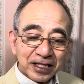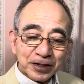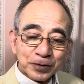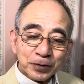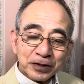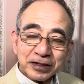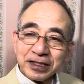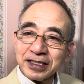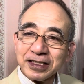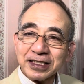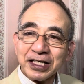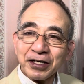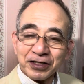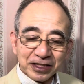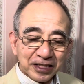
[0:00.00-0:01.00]
それに、
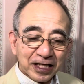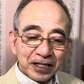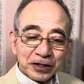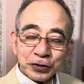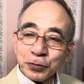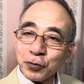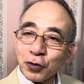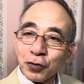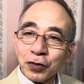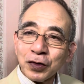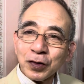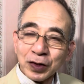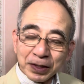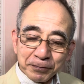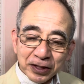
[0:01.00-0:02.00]
えー、わって、日本も
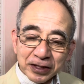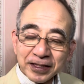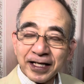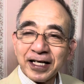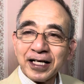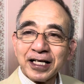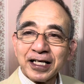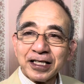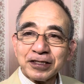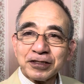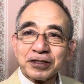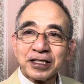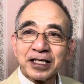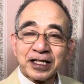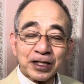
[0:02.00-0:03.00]
頑張って、えー、
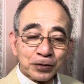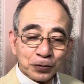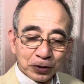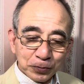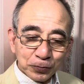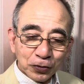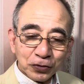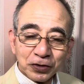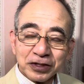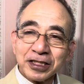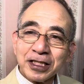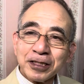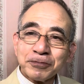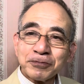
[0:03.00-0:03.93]
スリランカを取り戻す。